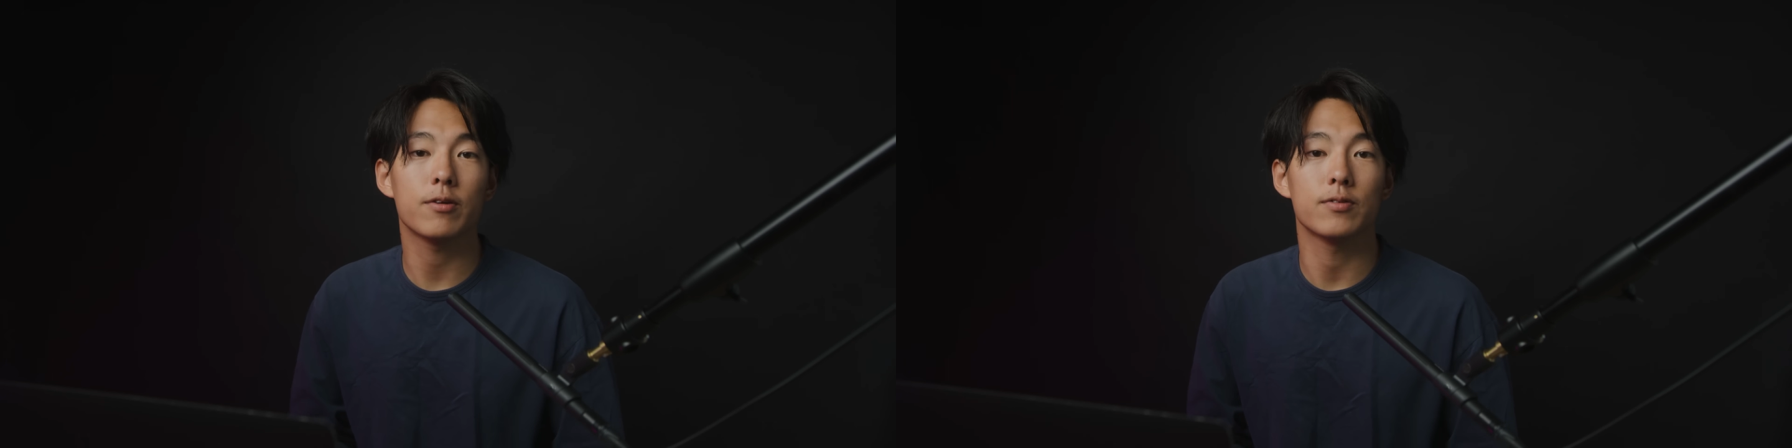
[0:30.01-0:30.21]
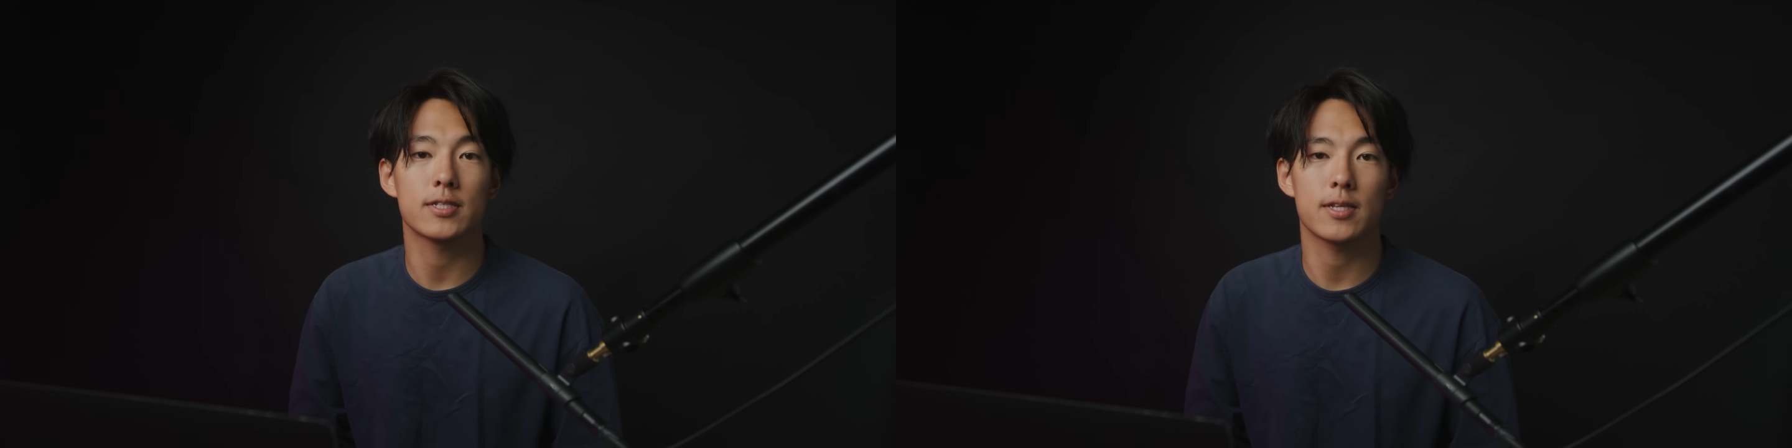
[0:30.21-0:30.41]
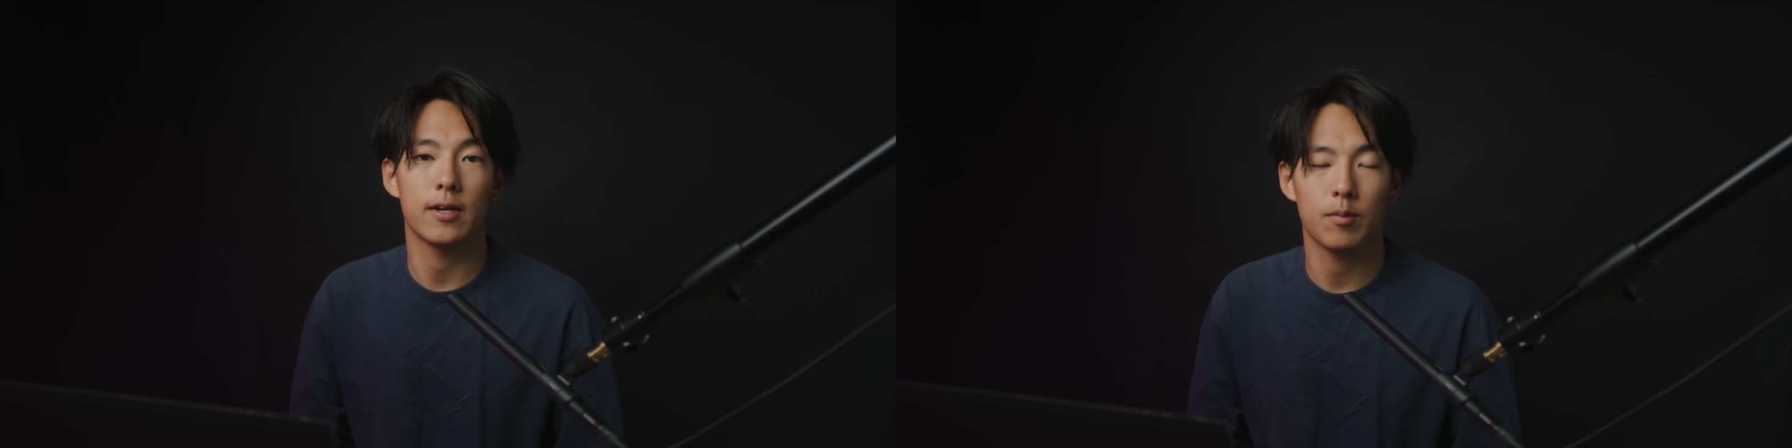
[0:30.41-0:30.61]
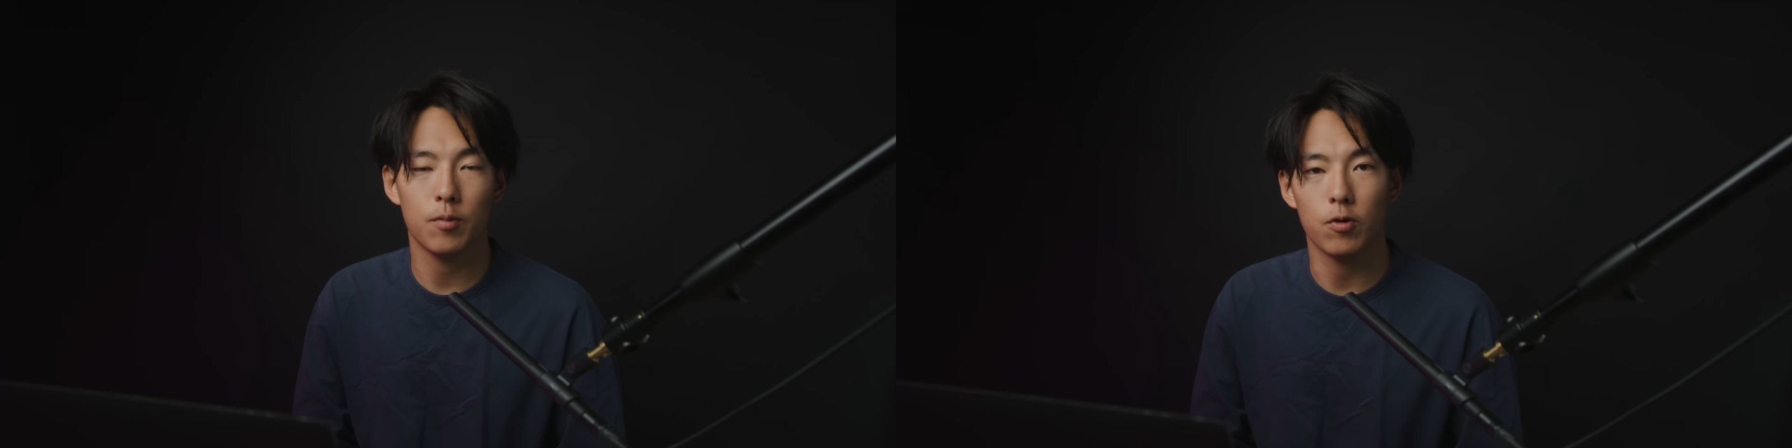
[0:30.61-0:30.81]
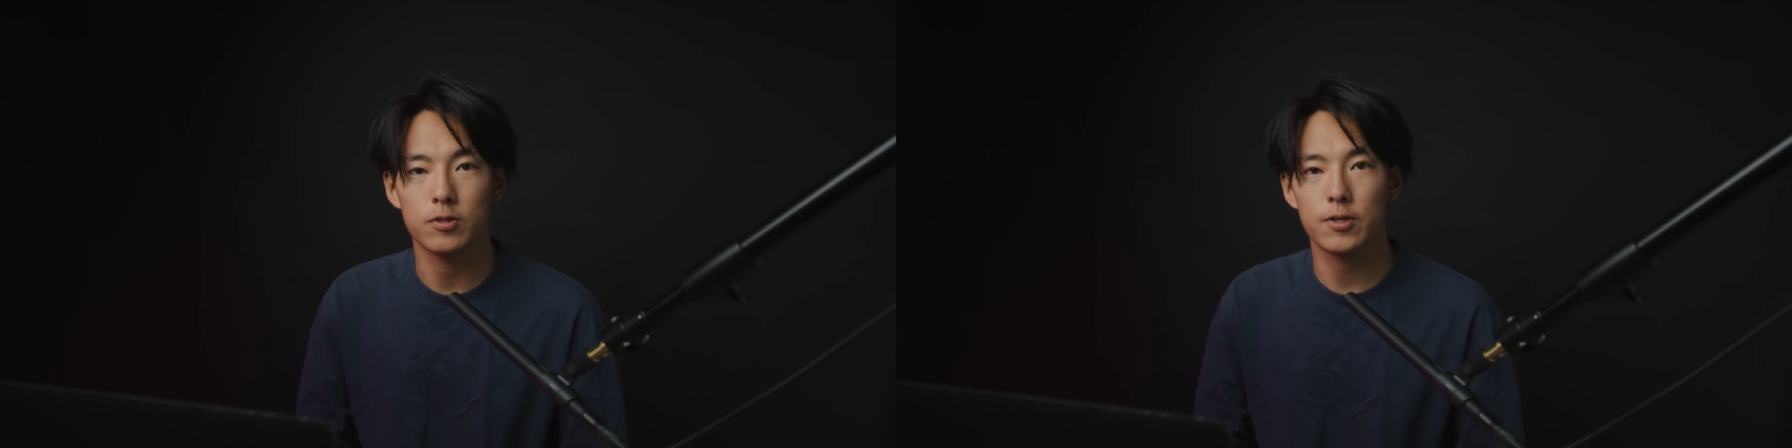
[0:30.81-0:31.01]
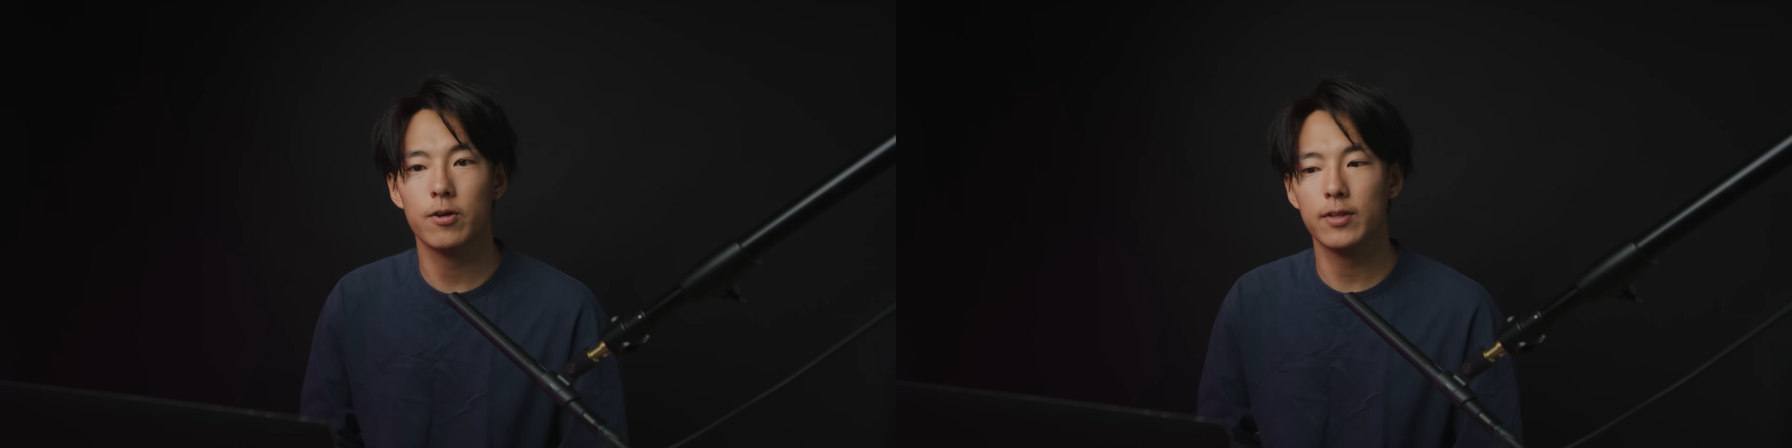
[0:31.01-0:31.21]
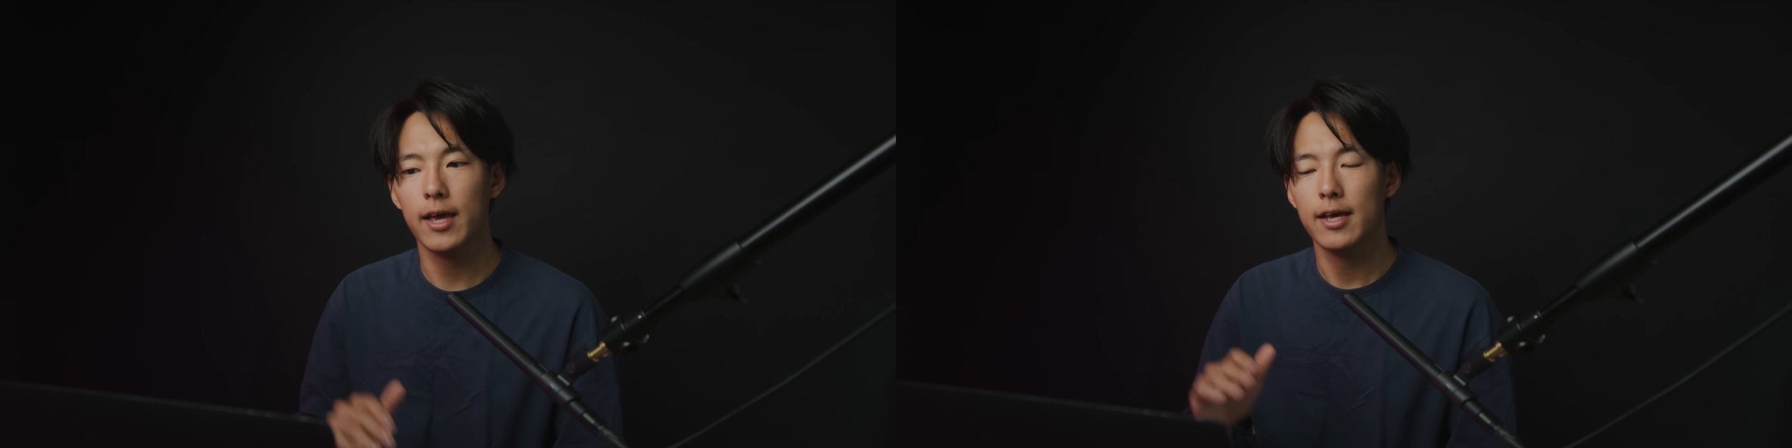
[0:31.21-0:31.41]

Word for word: んですけれどもそれをね